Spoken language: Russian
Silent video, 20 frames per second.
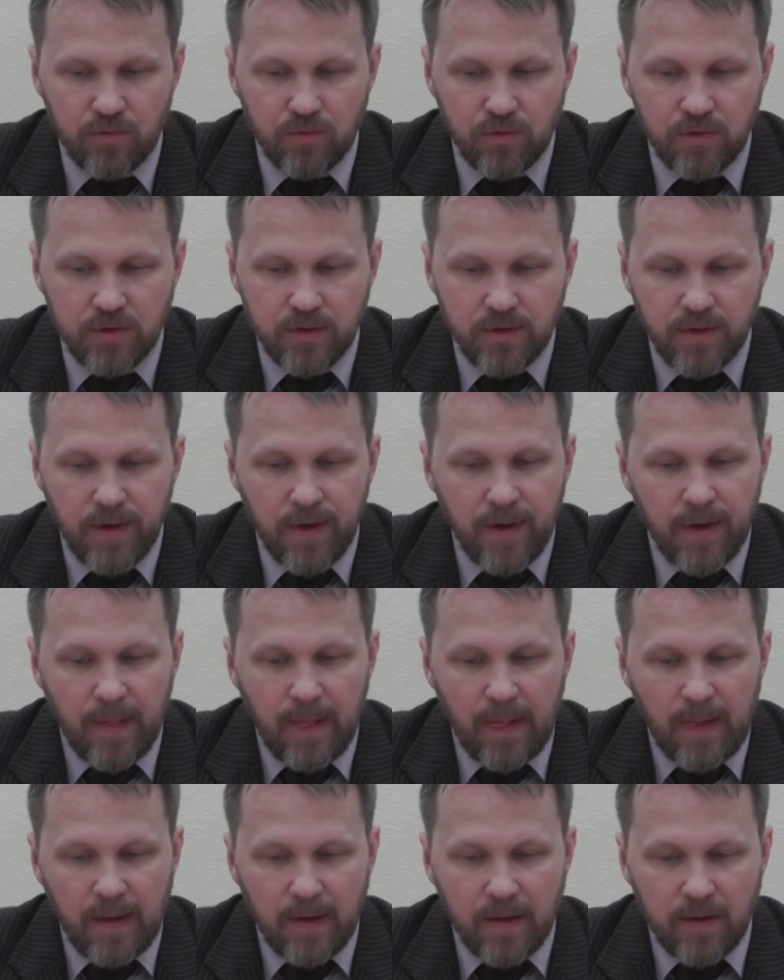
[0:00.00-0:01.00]
то есть
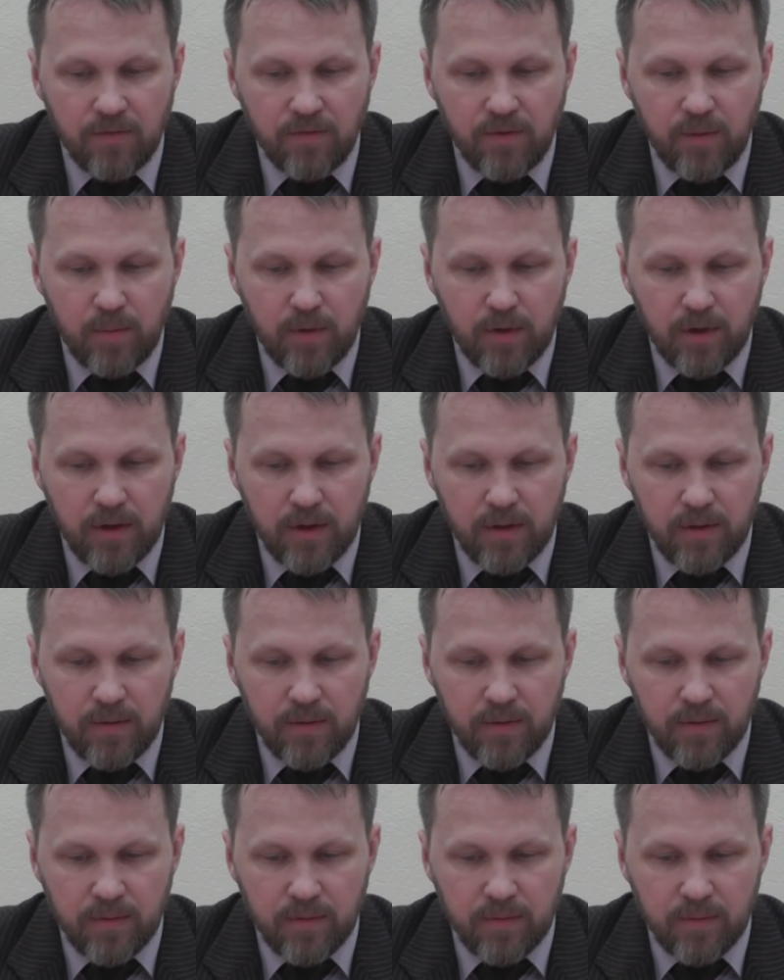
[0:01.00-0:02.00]
выборы,
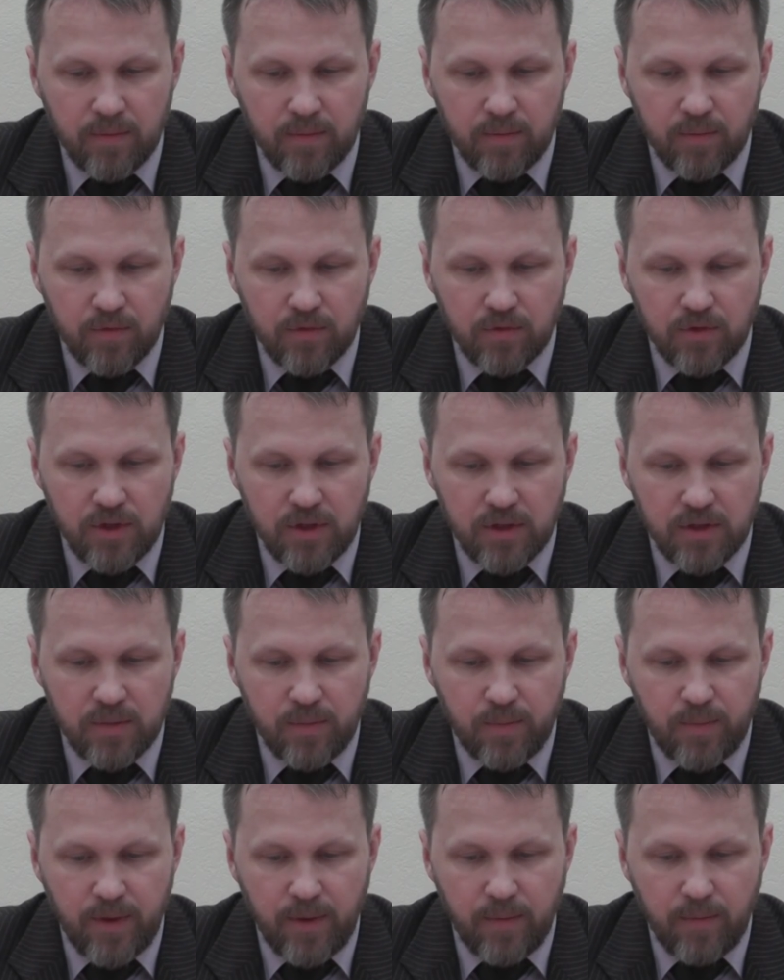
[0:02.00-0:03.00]
э, получаются
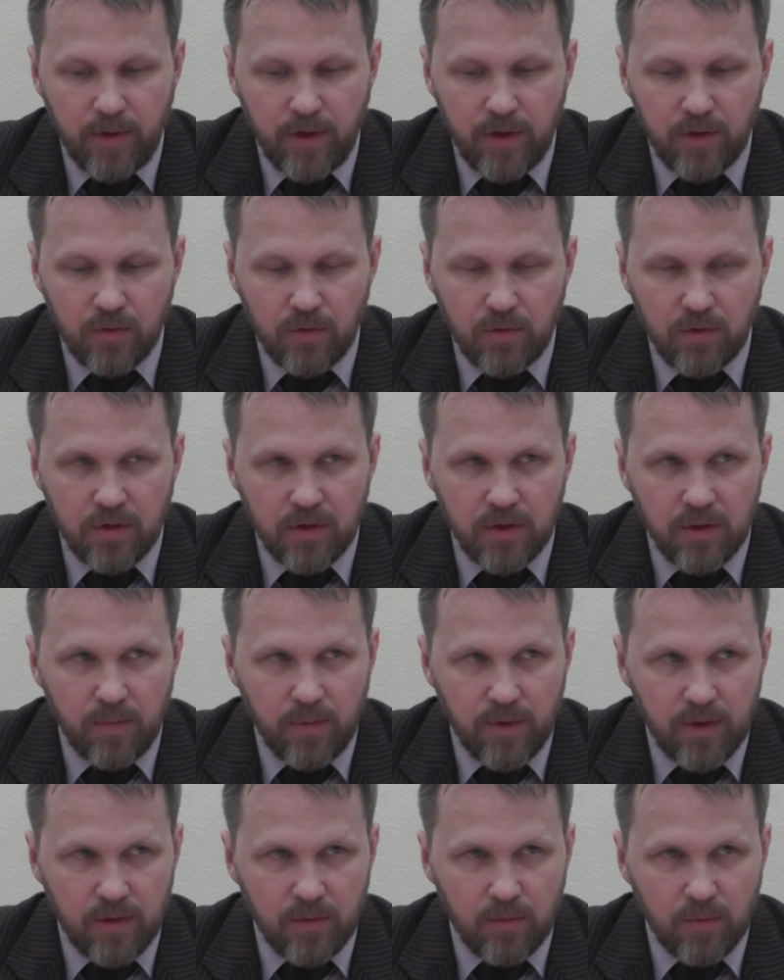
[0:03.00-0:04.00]
прямые только на
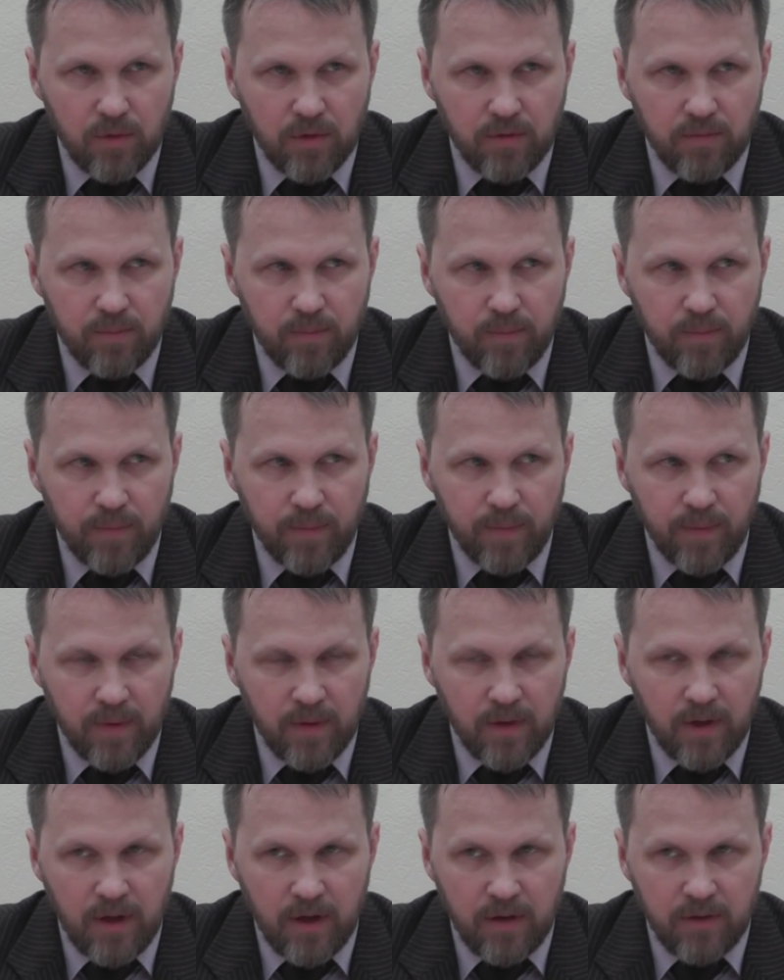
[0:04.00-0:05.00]
первом уровне.
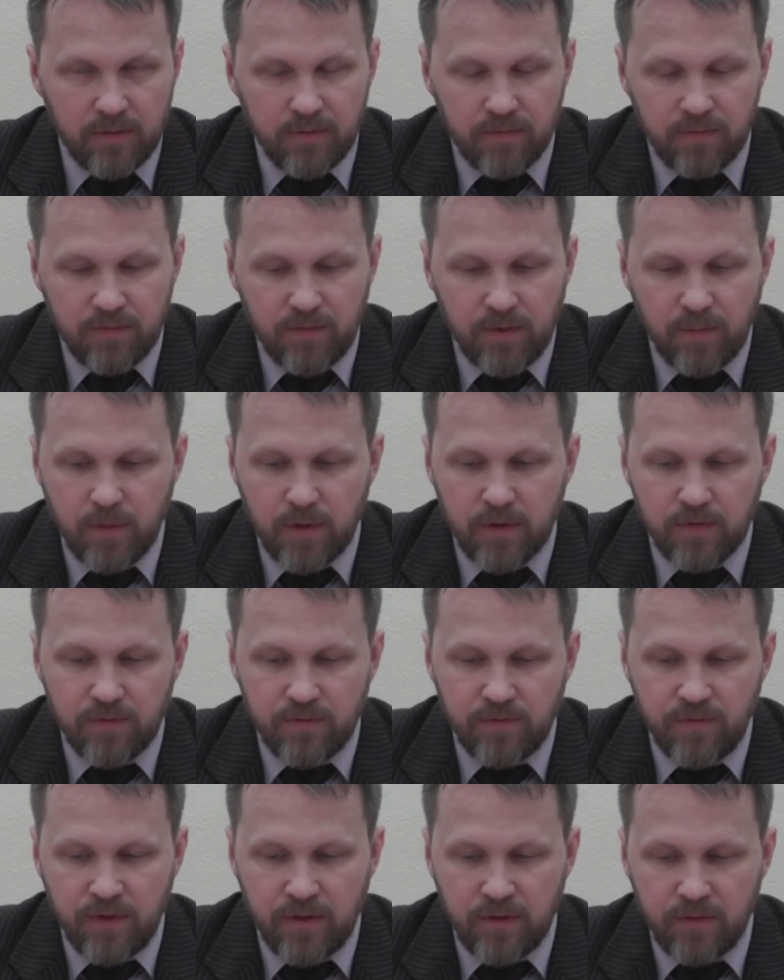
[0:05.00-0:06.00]
А выбор в
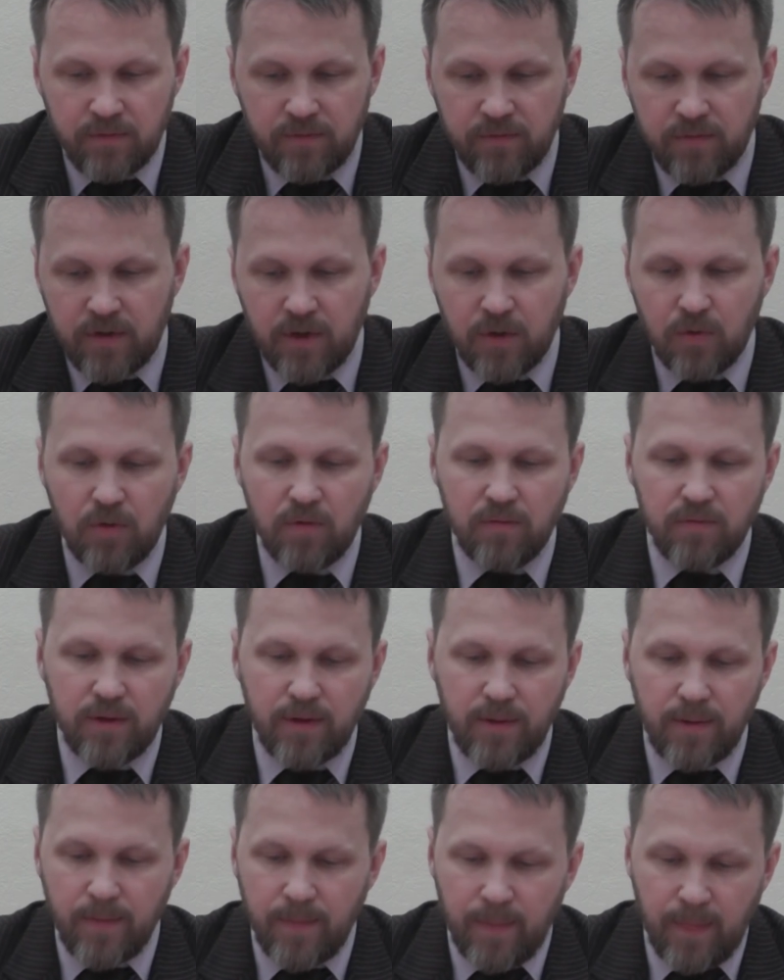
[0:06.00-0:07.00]

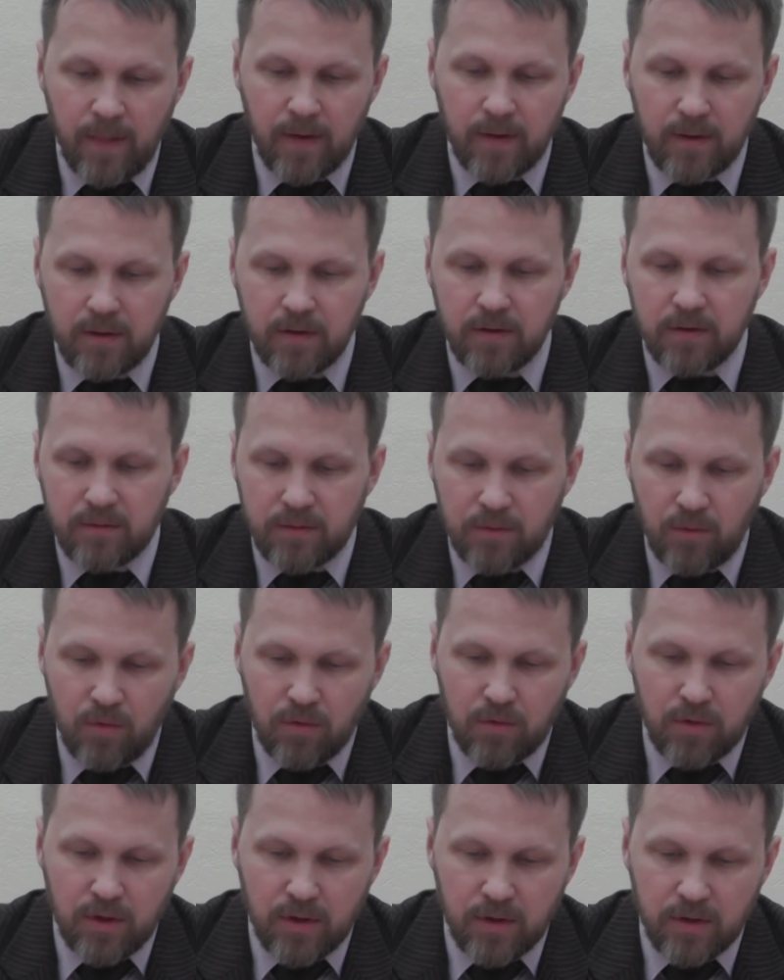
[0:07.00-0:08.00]
верховный э,
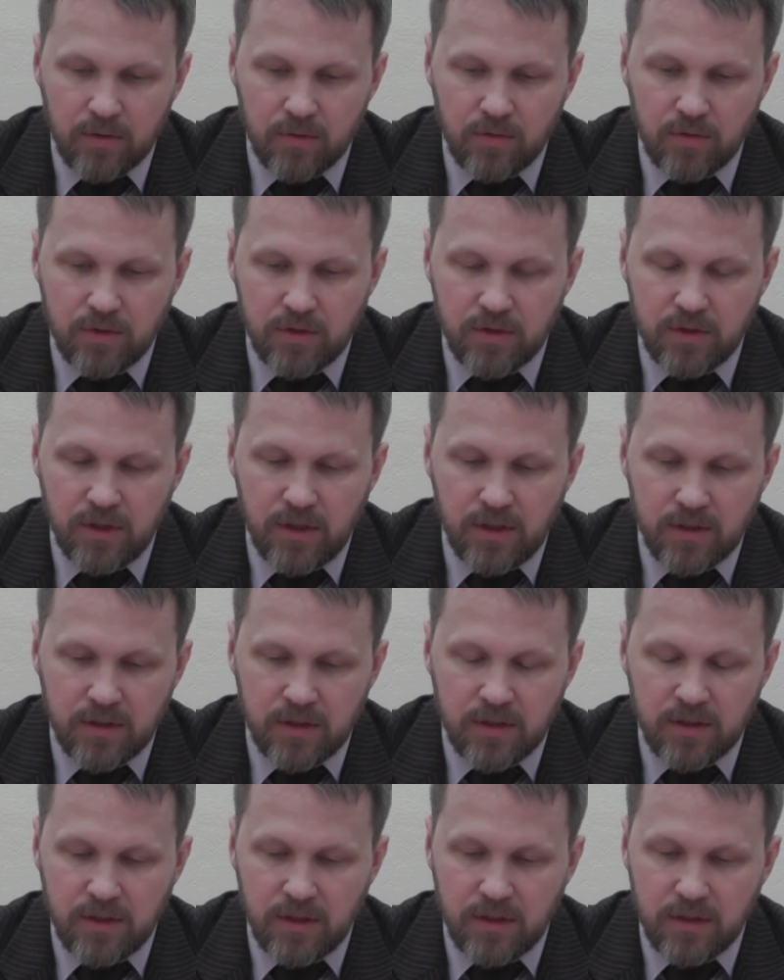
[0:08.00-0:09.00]
орган, то есть съезд,
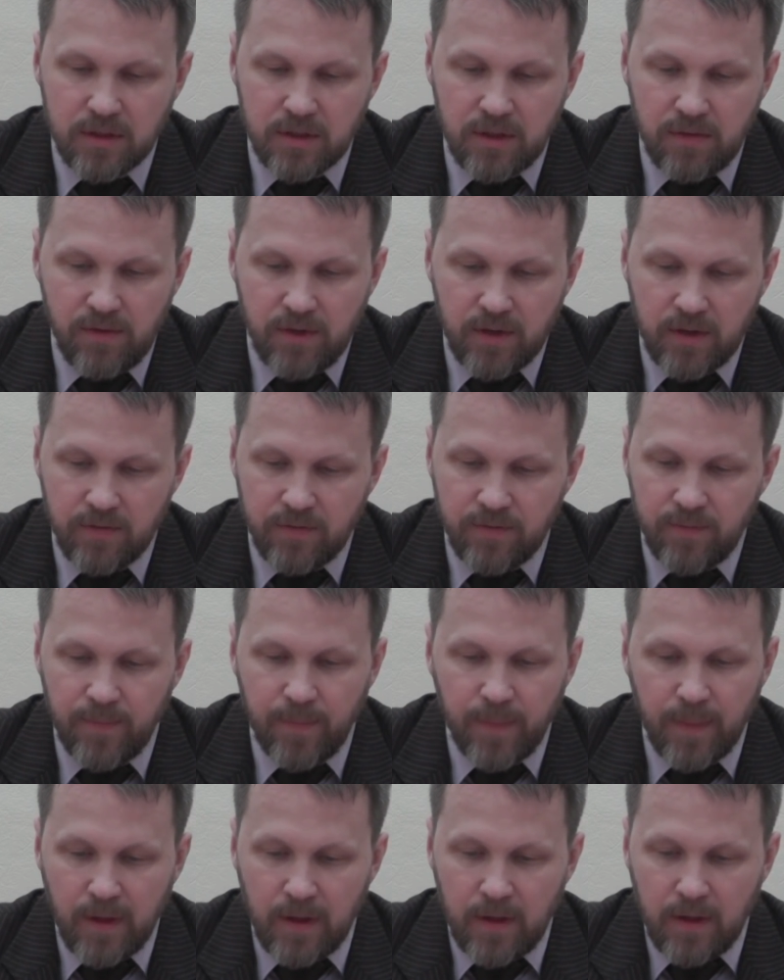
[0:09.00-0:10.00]
на съезд советов,
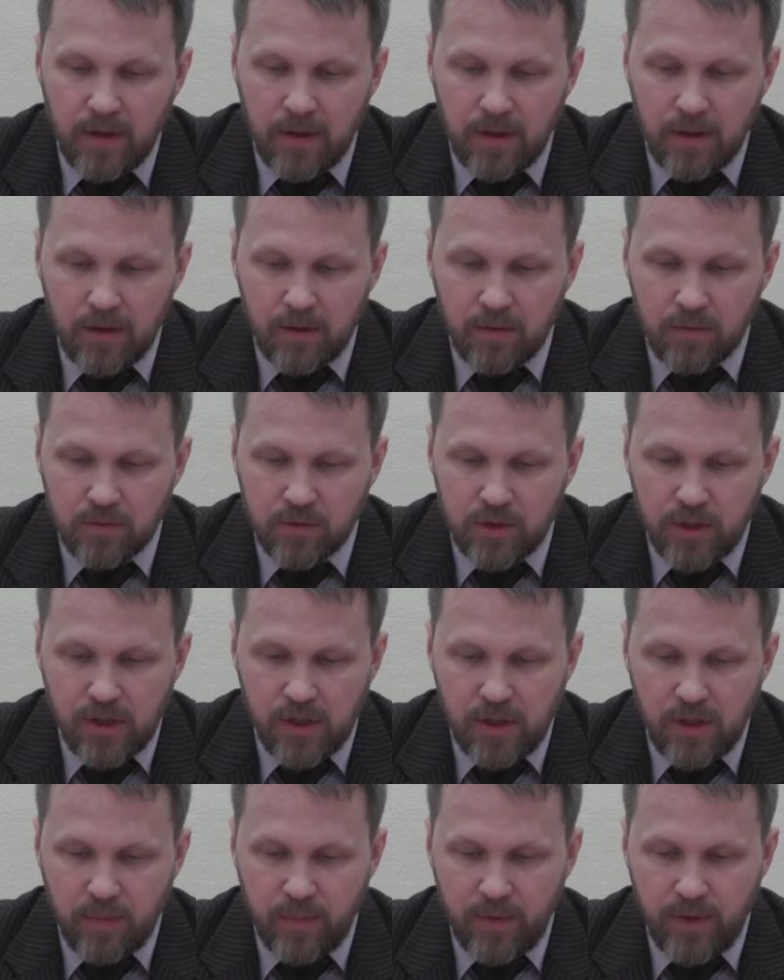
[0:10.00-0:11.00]
уже
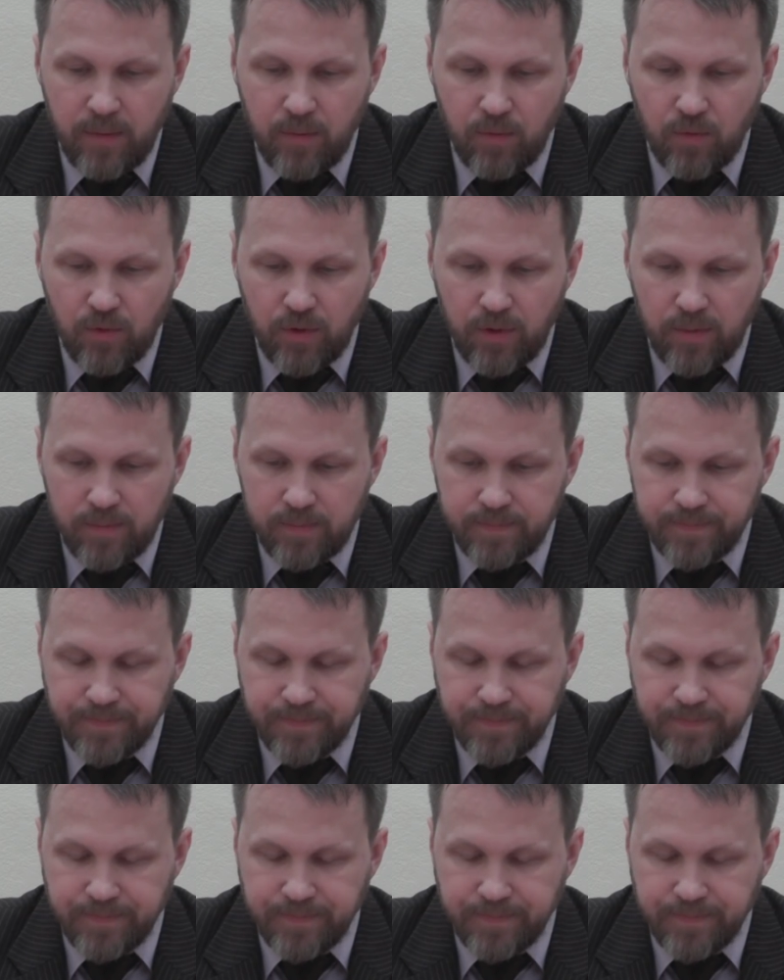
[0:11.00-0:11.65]
не прямой